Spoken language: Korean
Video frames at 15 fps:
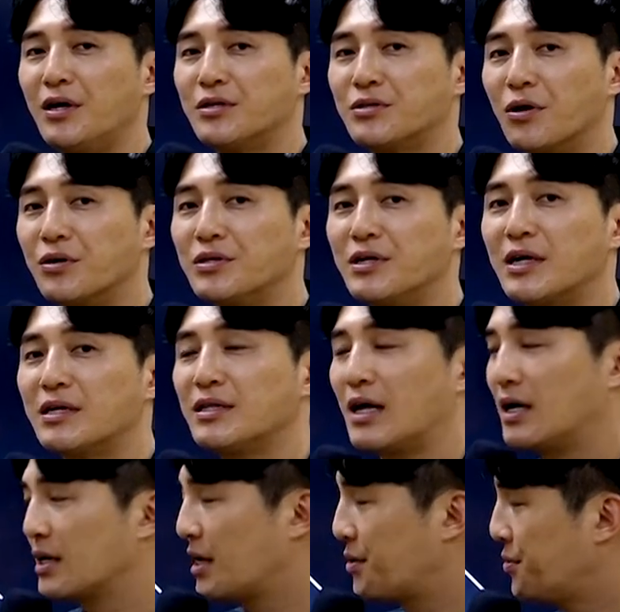적응하는
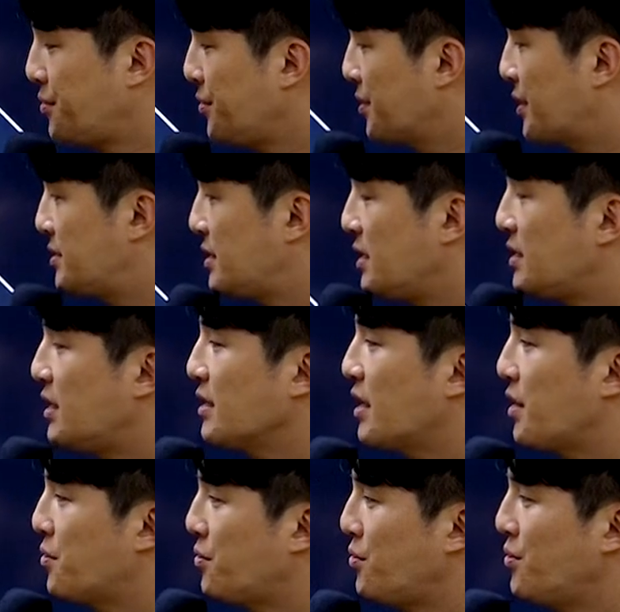단계로 이렇게 세
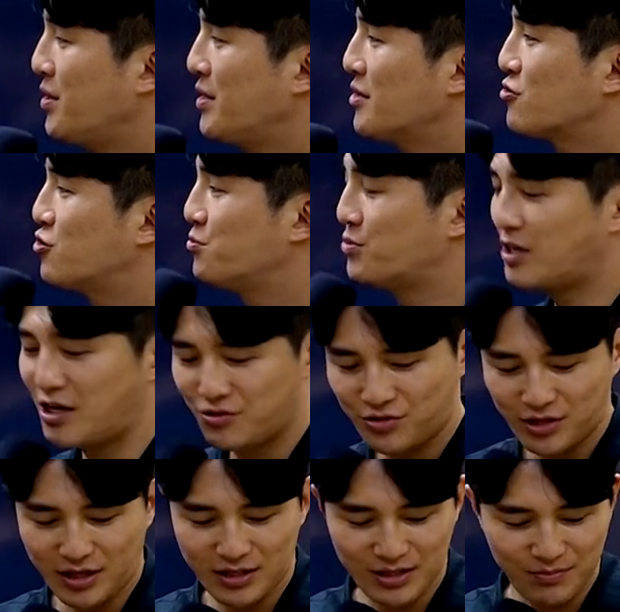단계로 구분할 수
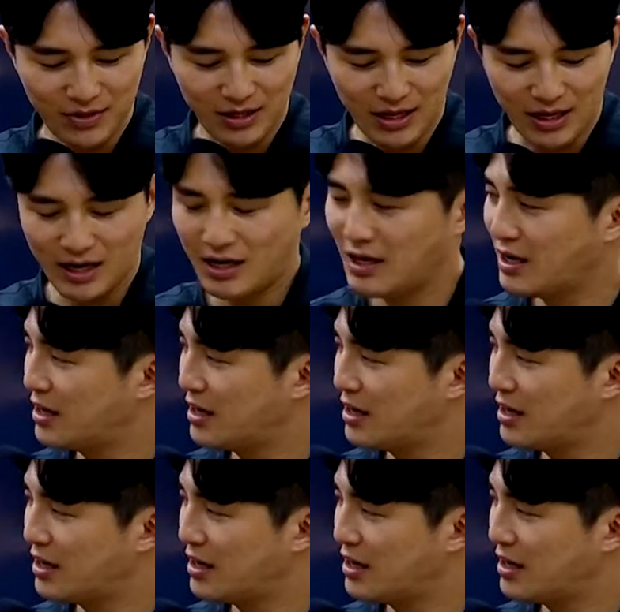있겠습니다.